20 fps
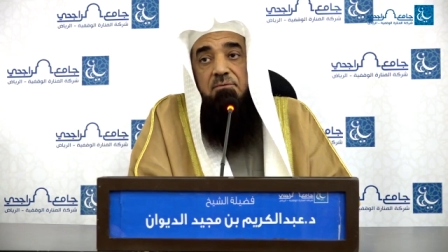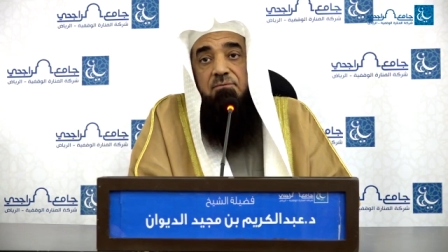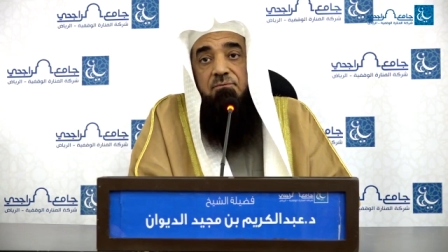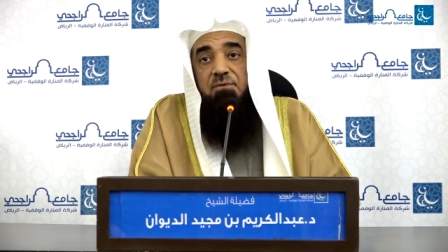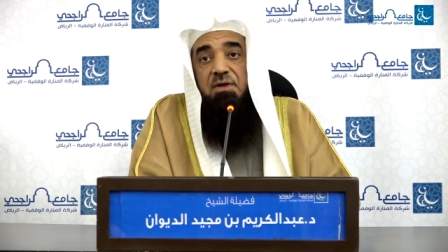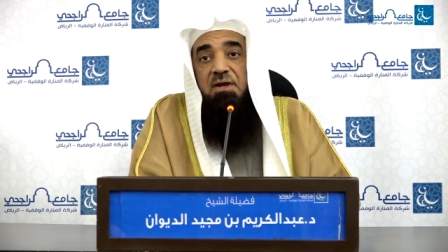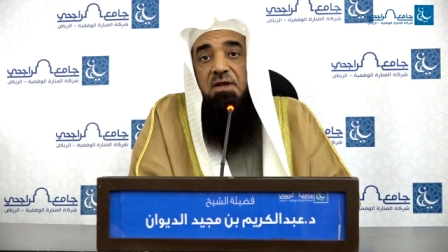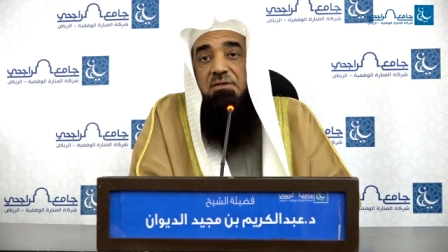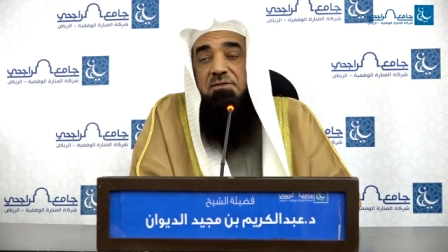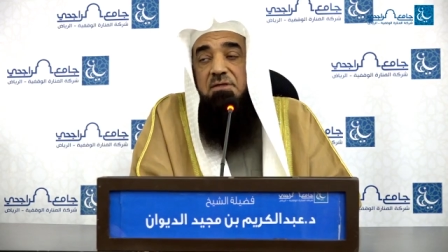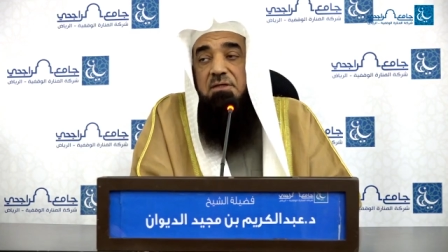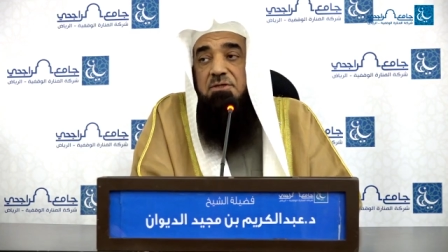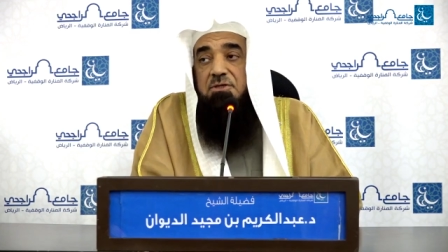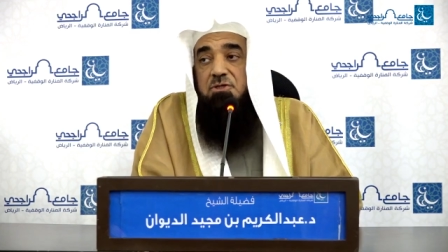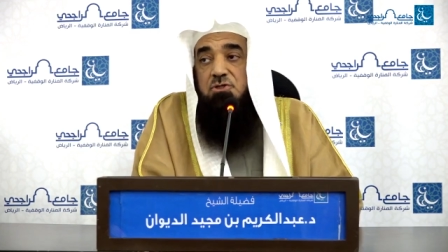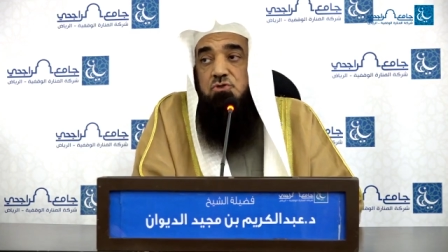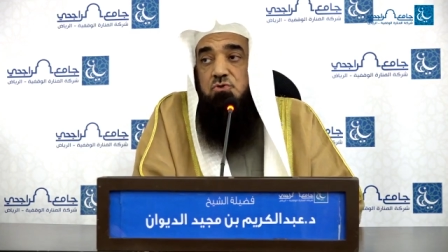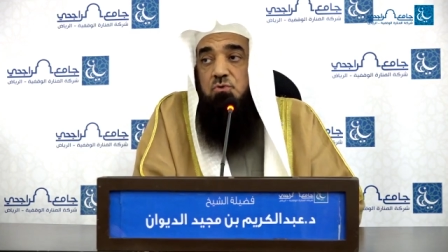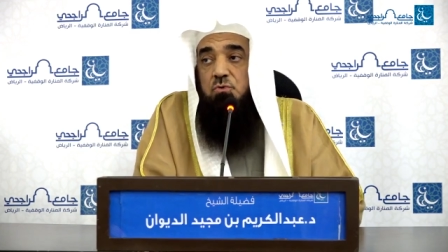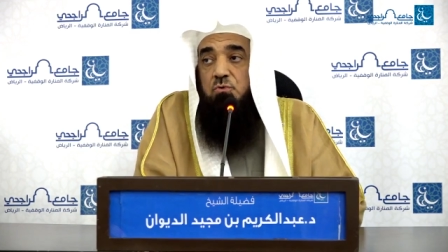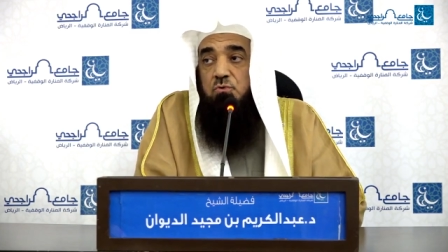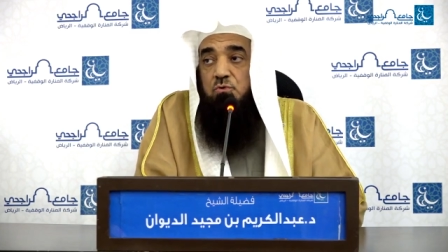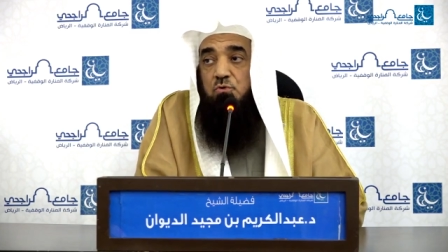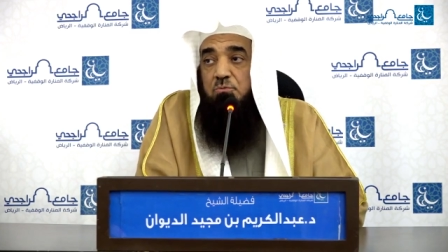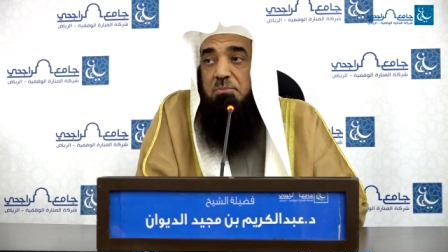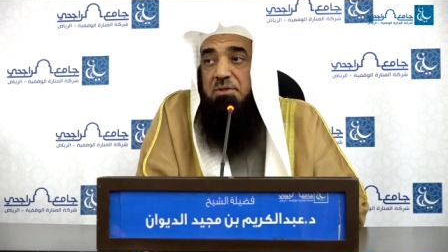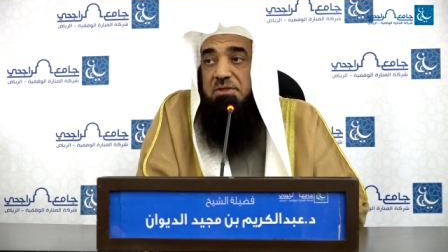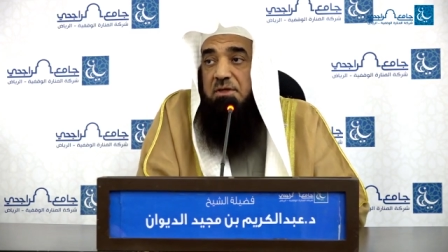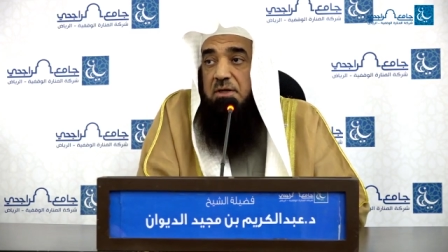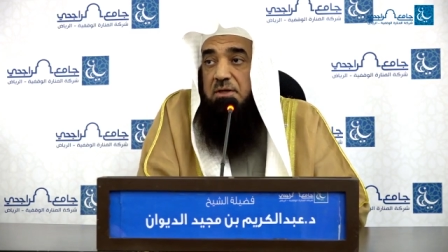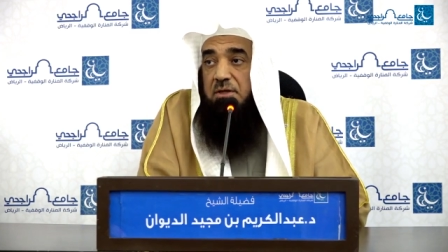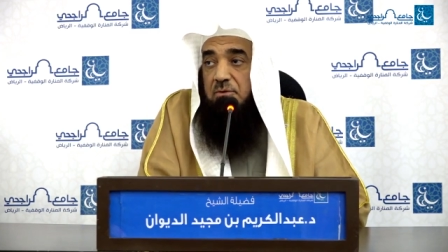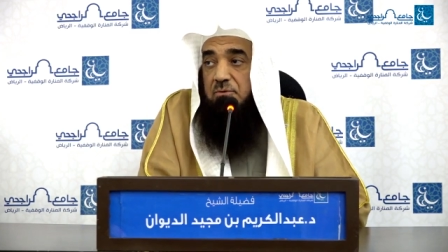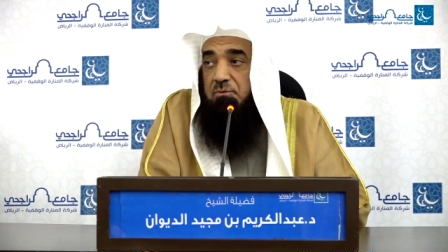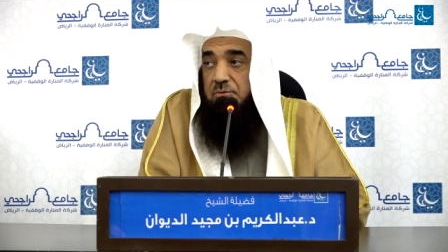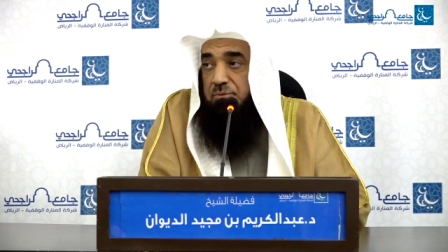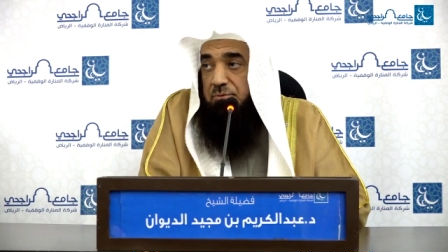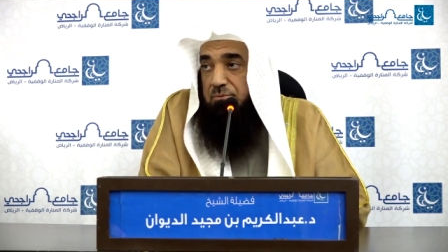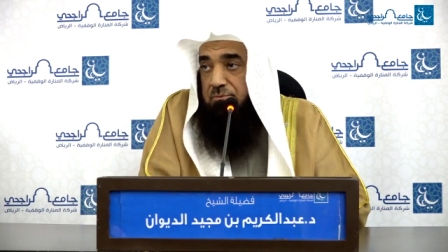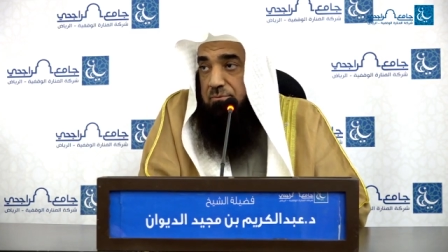فلا تدري السكون متى
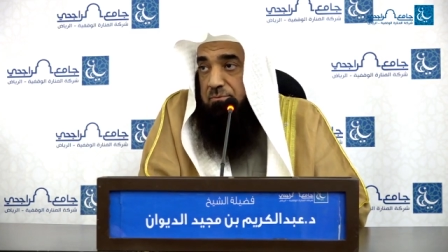يكون